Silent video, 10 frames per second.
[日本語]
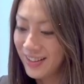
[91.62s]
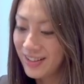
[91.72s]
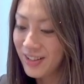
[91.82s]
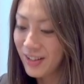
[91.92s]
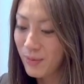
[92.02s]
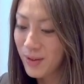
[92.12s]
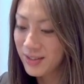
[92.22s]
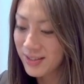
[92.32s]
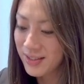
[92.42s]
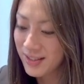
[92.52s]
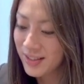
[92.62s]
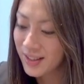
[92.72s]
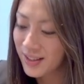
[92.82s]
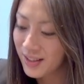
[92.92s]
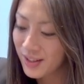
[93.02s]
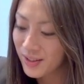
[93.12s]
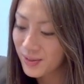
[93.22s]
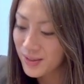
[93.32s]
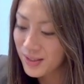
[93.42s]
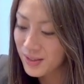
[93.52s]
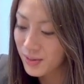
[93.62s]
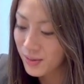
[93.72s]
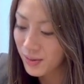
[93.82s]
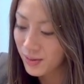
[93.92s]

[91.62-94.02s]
いただきます美味しそう